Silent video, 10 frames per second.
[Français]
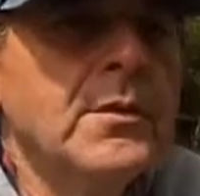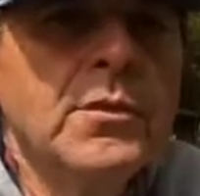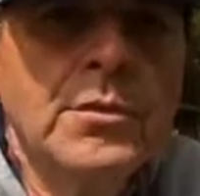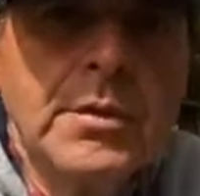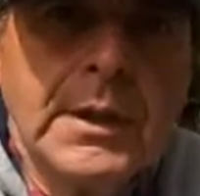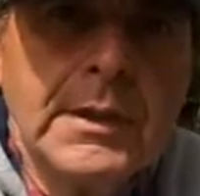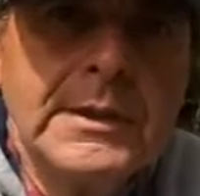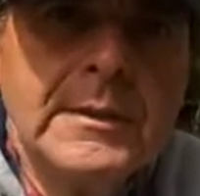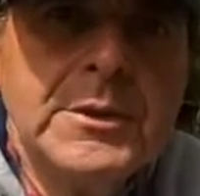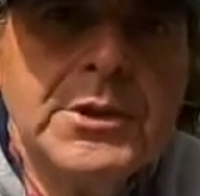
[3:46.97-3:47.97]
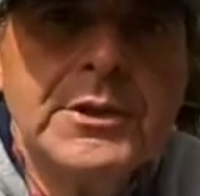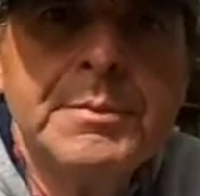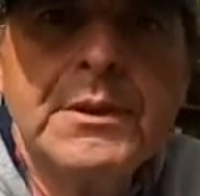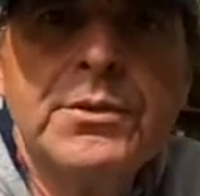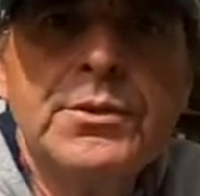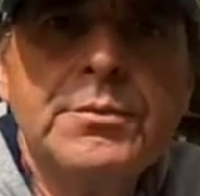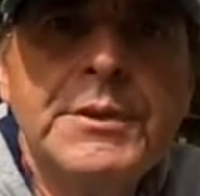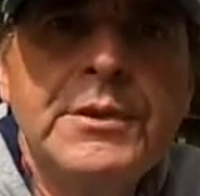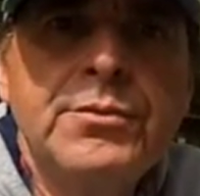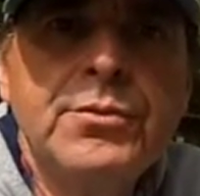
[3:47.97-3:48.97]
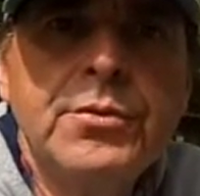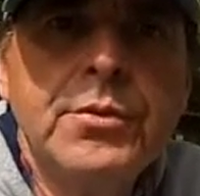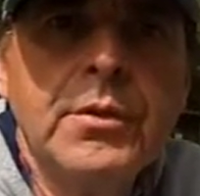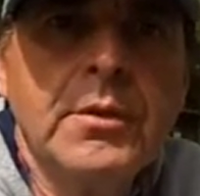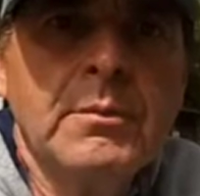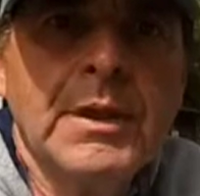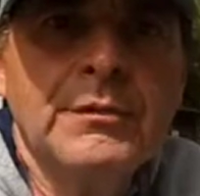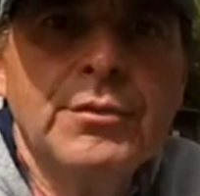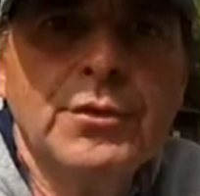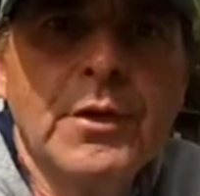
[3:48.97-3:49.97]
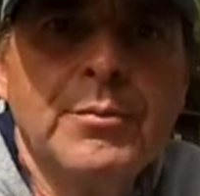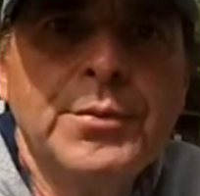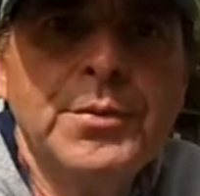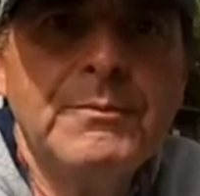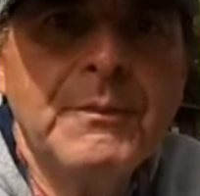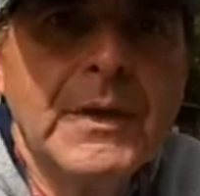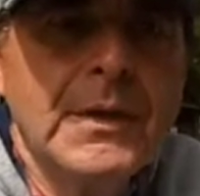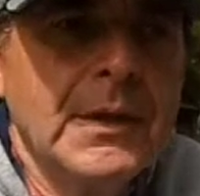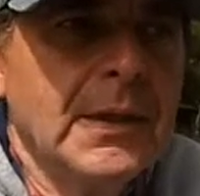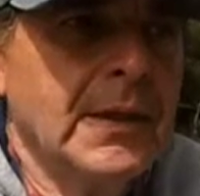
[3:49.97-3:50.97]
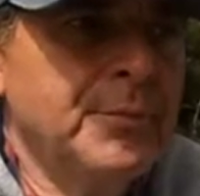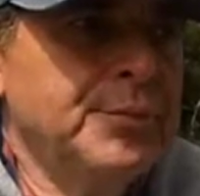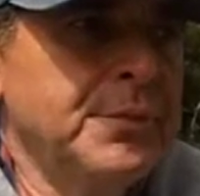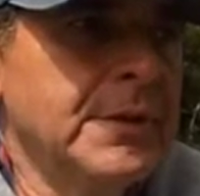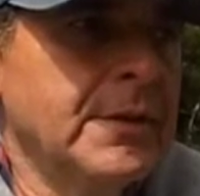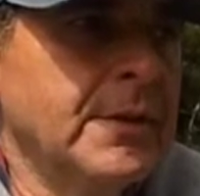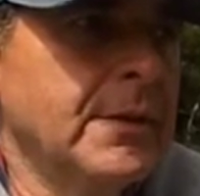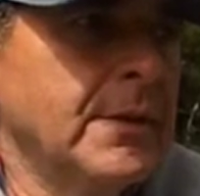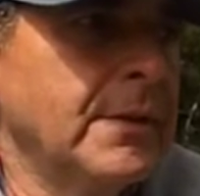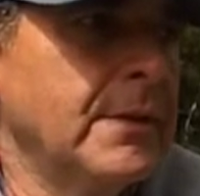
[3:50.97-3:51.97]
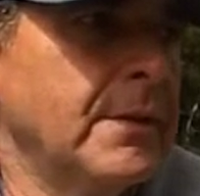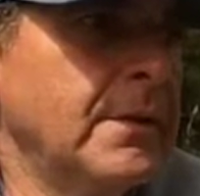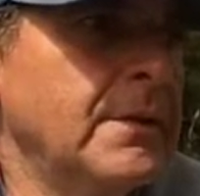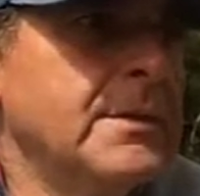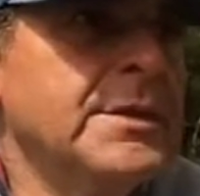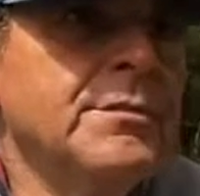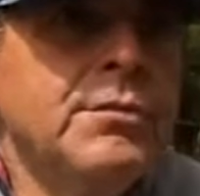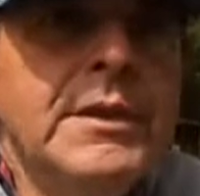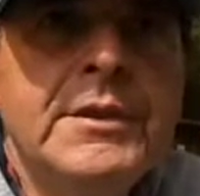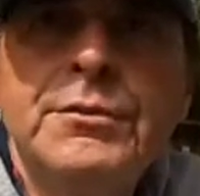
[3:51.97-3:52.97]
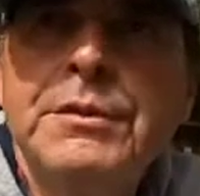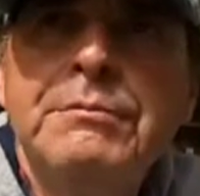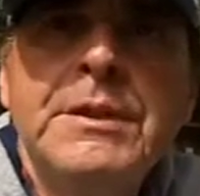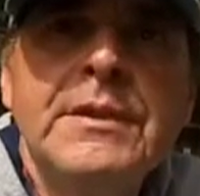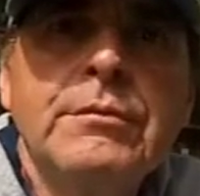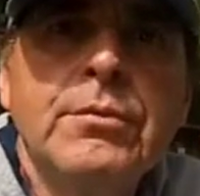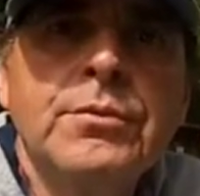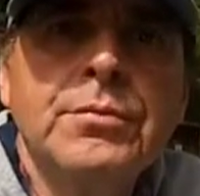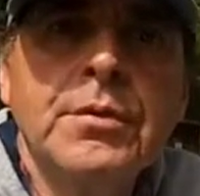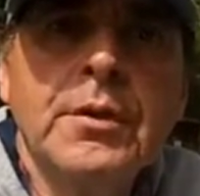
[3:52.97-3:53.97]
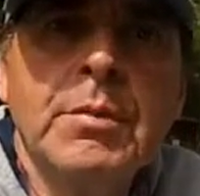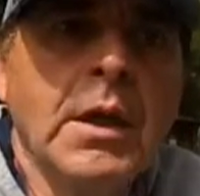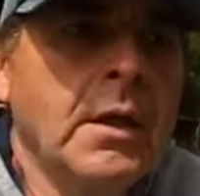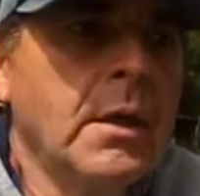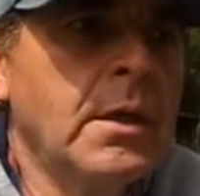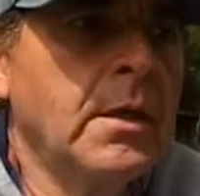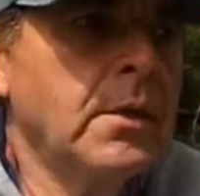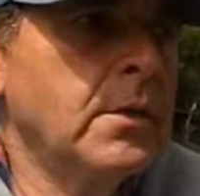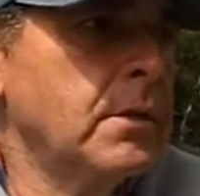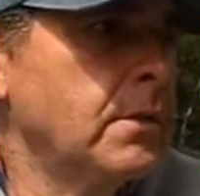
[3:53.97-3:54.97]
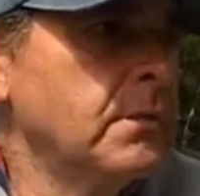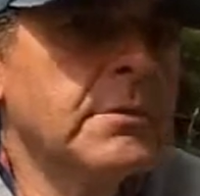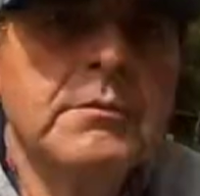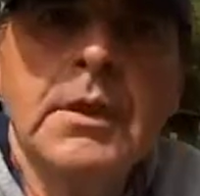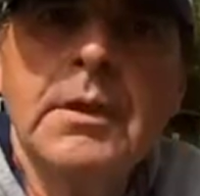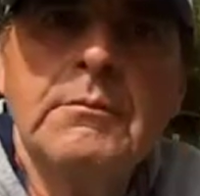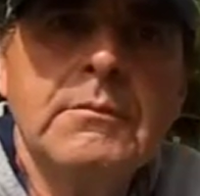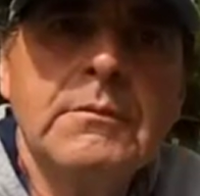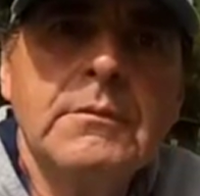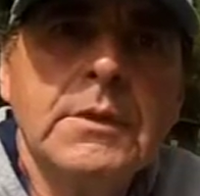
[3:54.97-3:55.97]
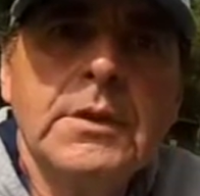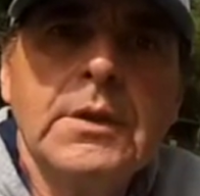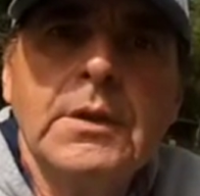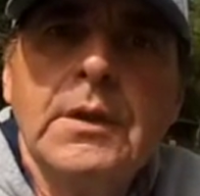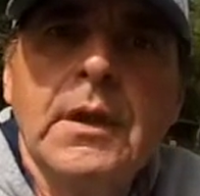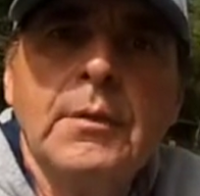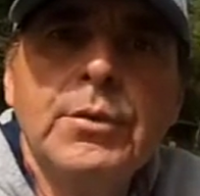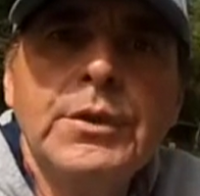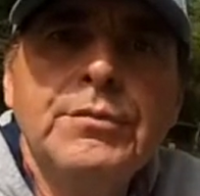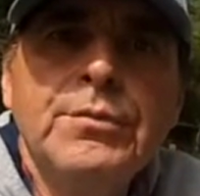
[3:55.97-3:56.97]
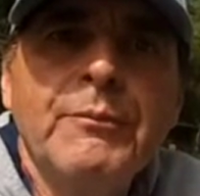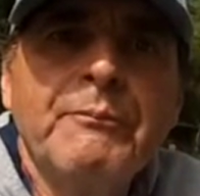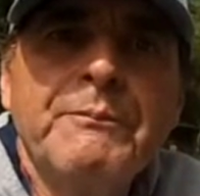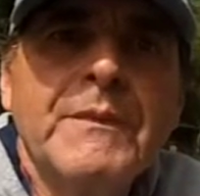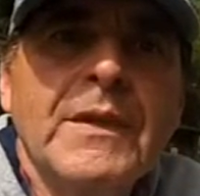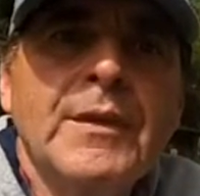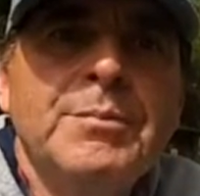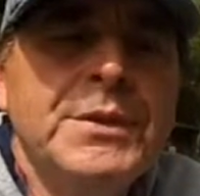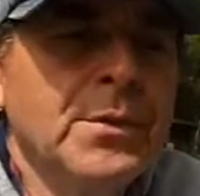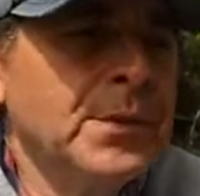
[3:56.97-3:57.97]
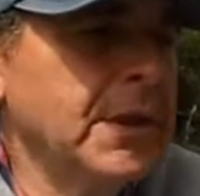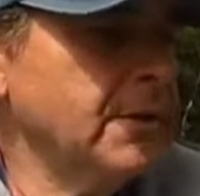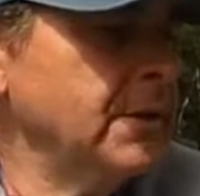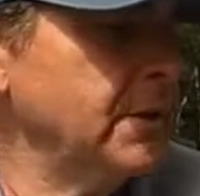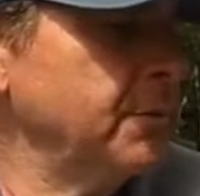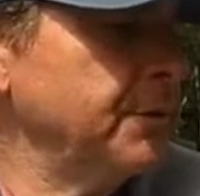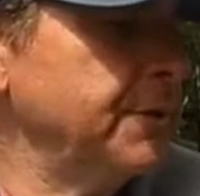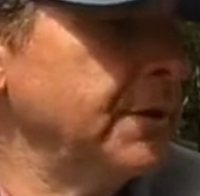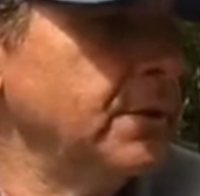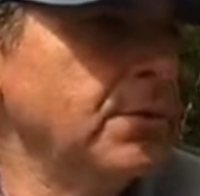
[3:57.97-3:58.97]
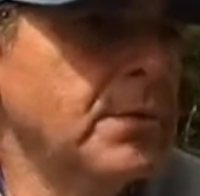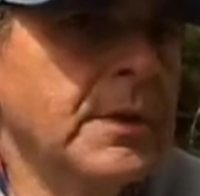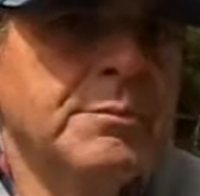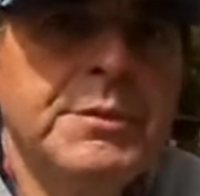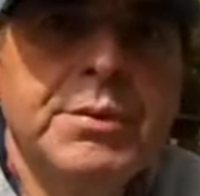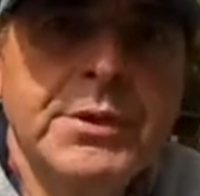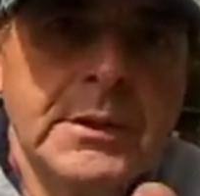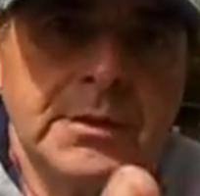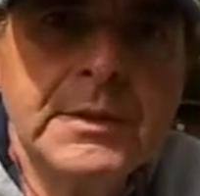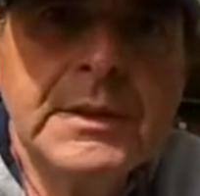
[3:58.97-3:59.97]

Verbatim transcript: donc voilà les amis, j'espère que ce petit tuto euh, ben, vous aura plu. Et puis euh, si vous voulez suivre mes aventures, et eh ben voilà, abonnez-vous. Et puis regardez mes vidéos. Et puis peut-être que